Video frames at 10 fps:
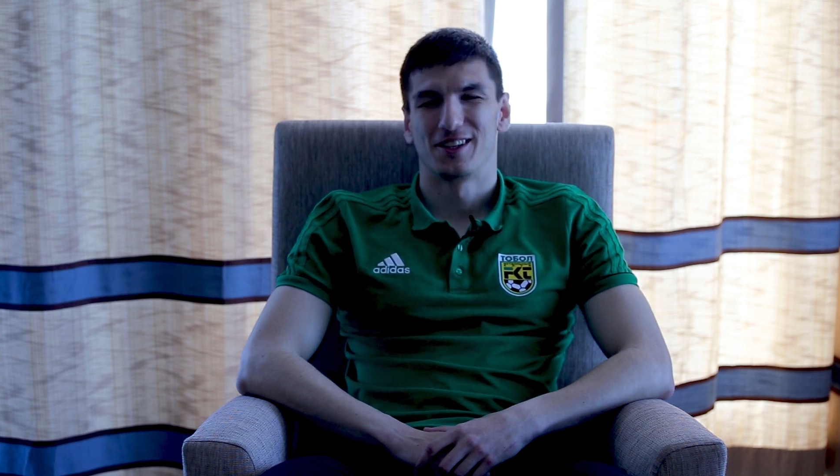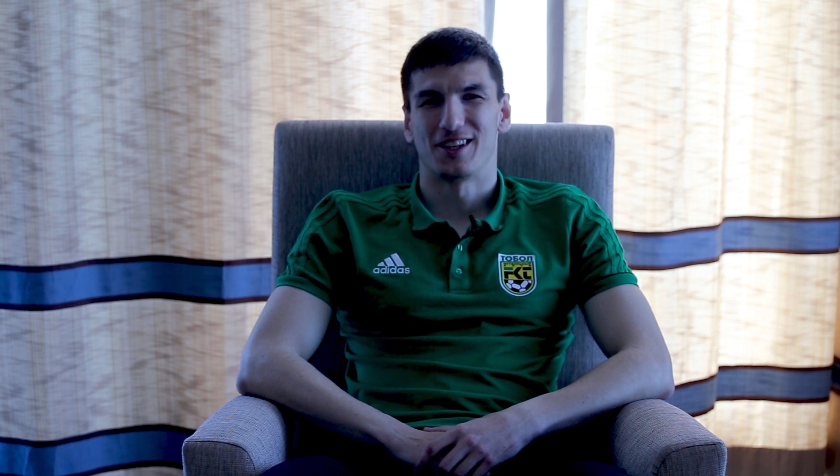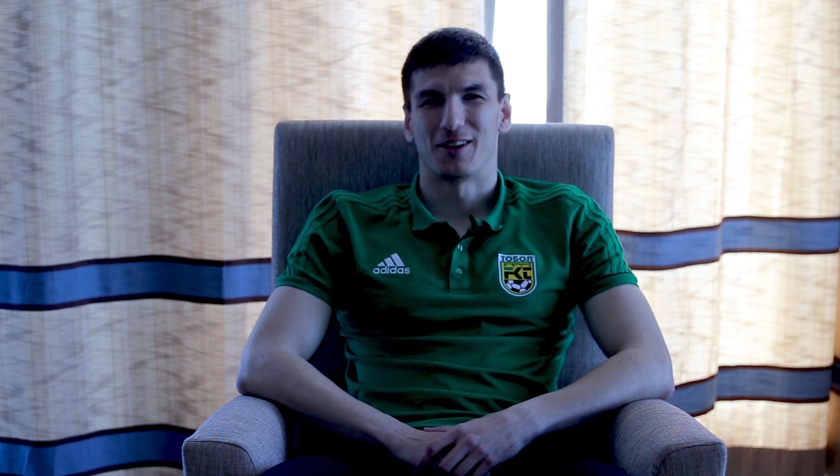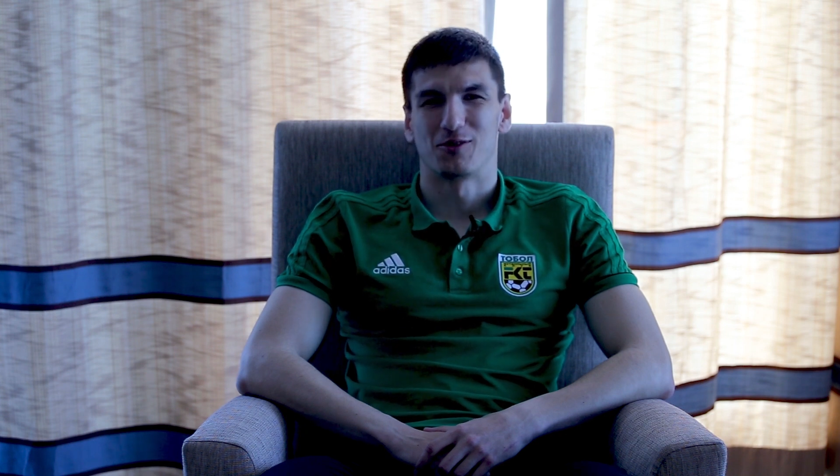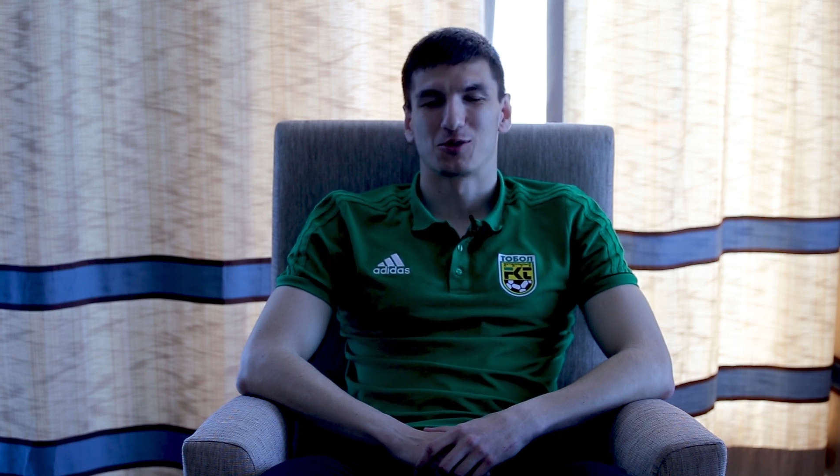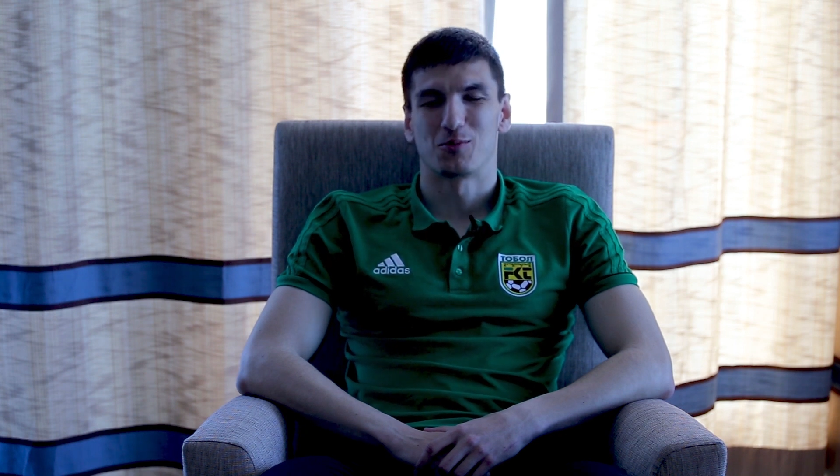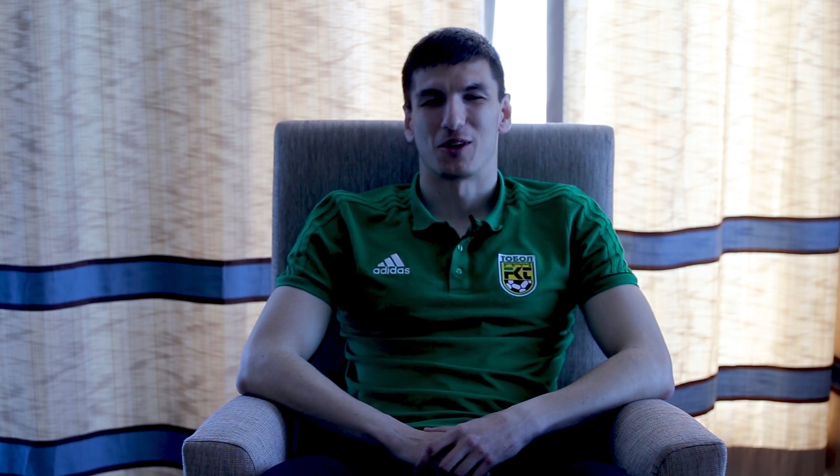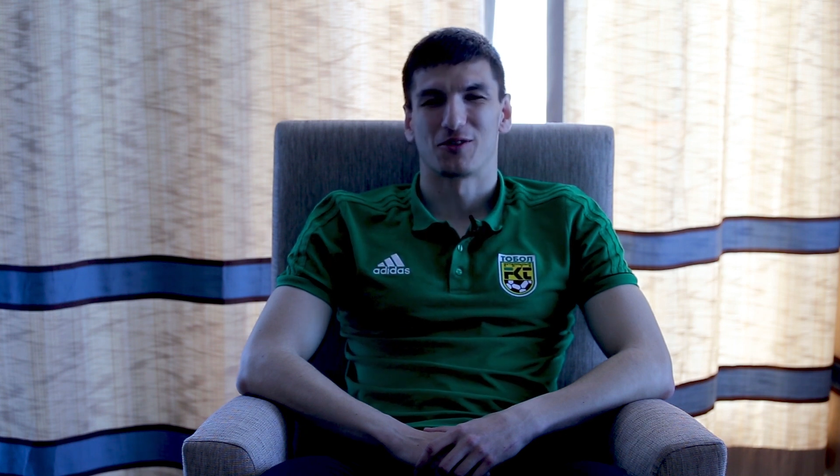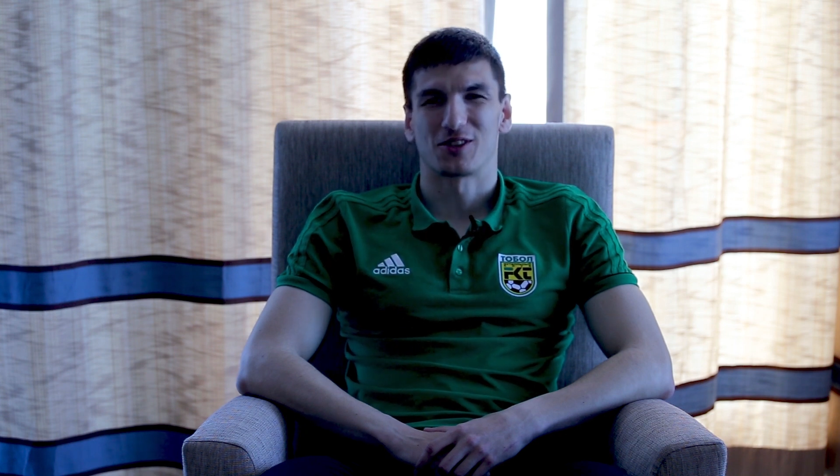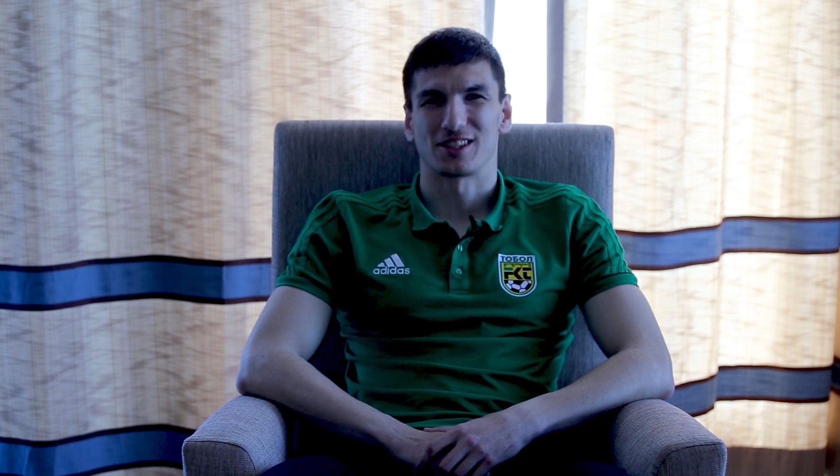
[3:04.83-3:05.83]
я
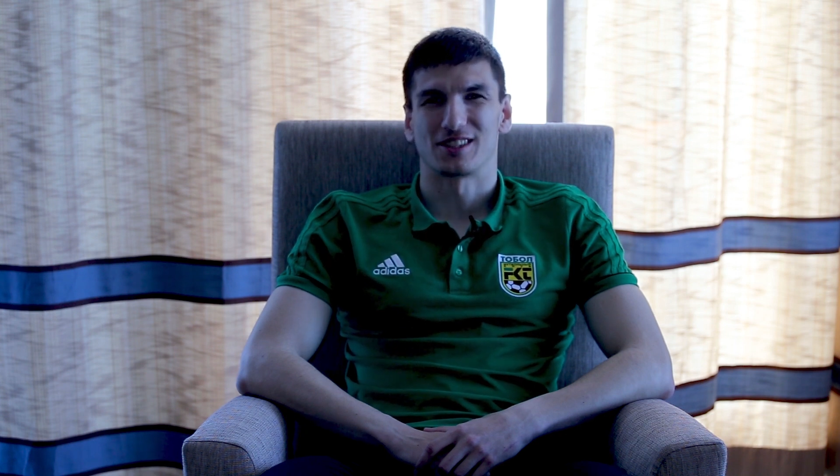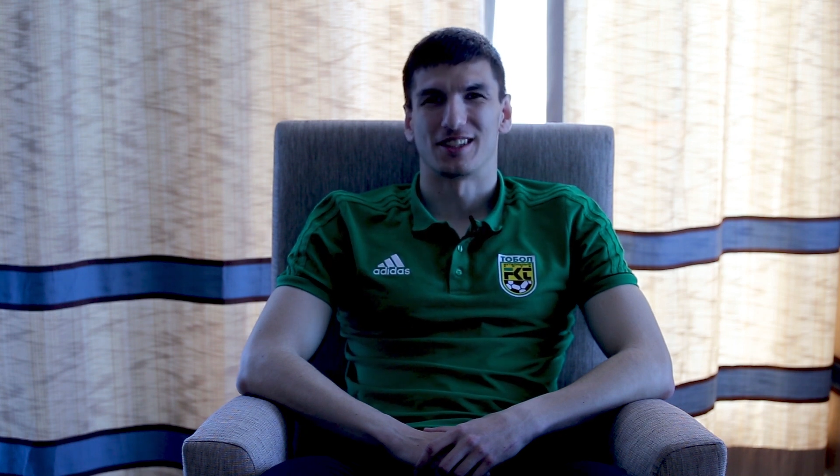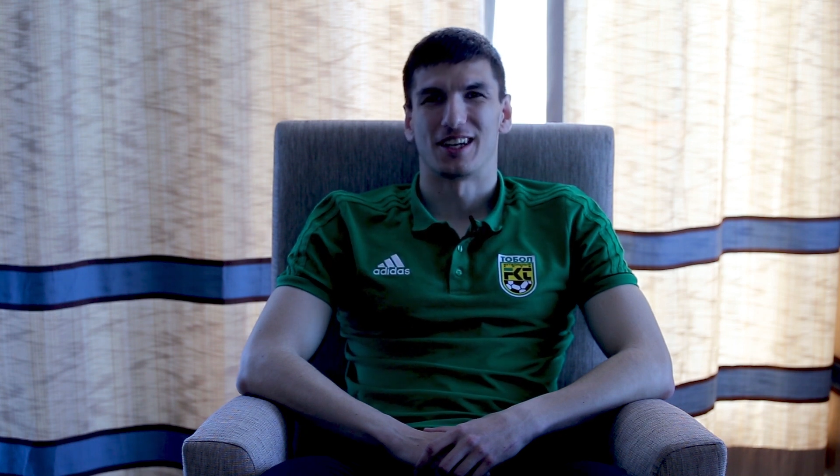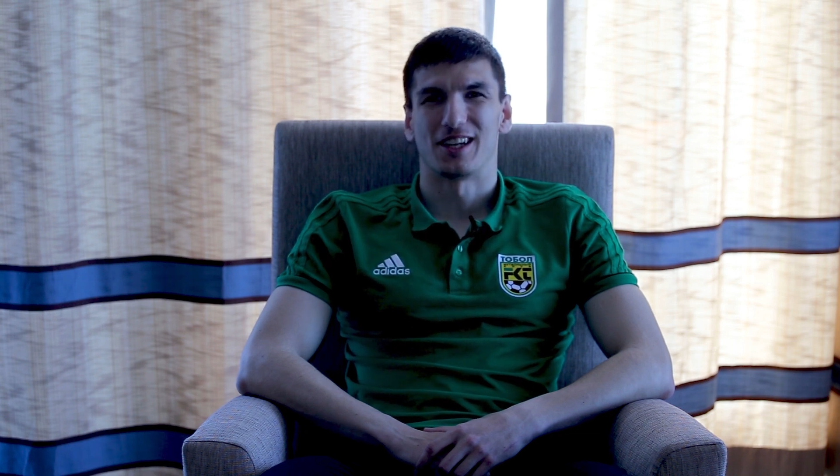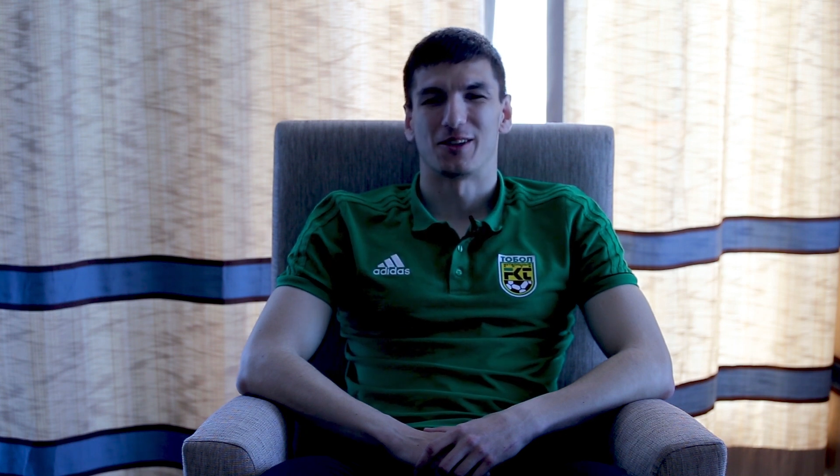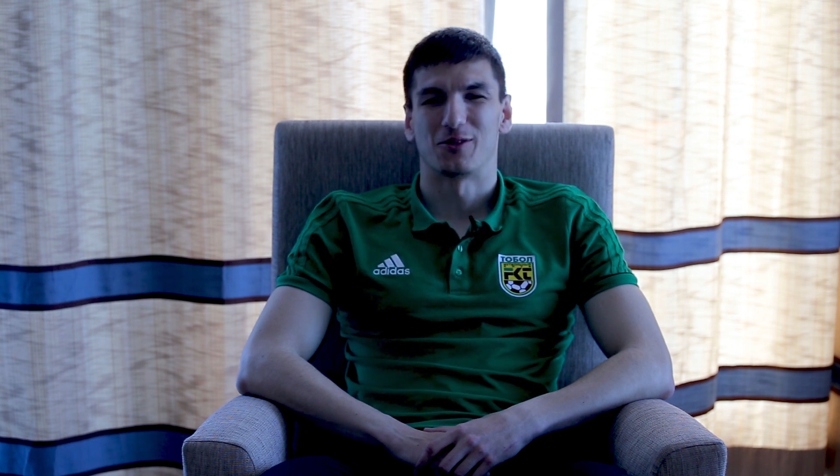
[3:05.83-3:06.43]
выступал в Краснодаре,